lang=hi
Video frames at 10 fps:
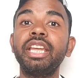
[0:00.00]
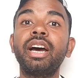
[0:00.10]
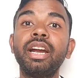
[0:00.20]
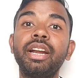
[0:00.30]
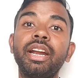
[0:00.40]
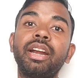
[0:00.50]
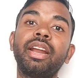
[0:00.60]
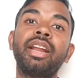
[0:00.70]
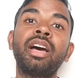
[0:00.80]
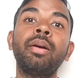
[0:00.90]

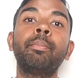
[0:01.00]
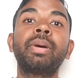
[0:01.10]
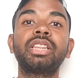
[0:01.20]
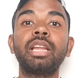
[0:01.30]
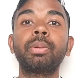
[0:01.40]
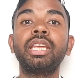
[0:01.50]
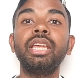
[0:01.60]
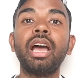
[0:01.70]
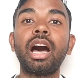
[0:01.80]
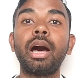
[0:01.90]
डिहाइड्रेट रहना मतलब
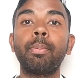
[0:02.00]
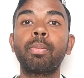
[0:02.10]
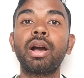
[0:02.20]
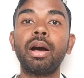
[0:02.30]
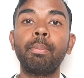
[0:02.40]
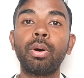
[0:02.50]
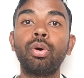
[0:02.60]
कि आपका